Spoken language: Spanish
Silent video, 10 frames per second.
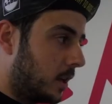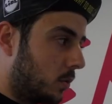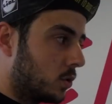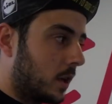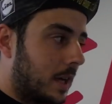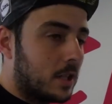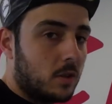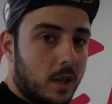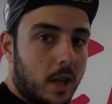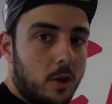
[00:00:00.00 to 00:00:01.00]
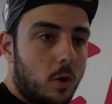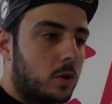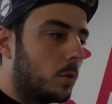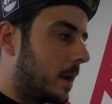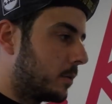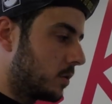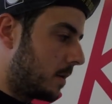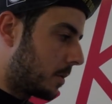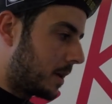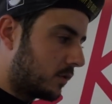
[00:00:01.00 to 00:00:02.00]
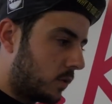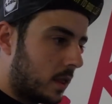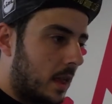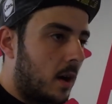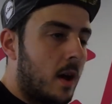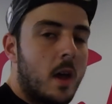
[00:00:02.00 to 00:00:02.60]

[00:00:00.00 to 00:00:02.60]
incluso en caso de que no tuviéramos una prueba de esfuerzo,